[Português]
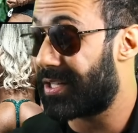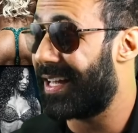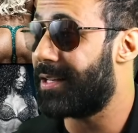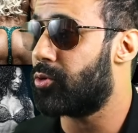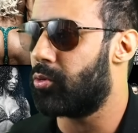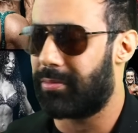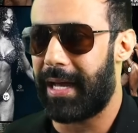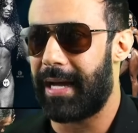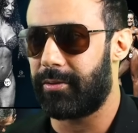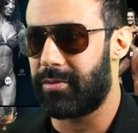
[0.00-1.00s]

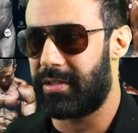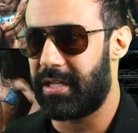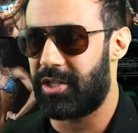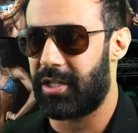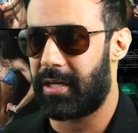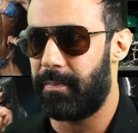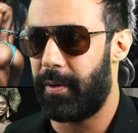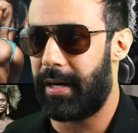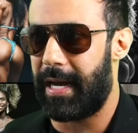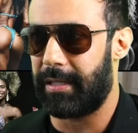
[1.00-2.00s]
resultados deste
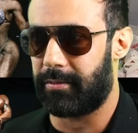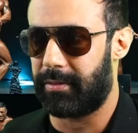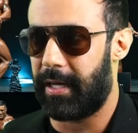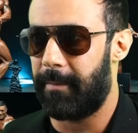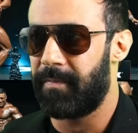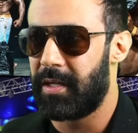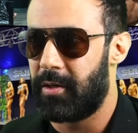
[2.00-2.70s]
campeonato, tá?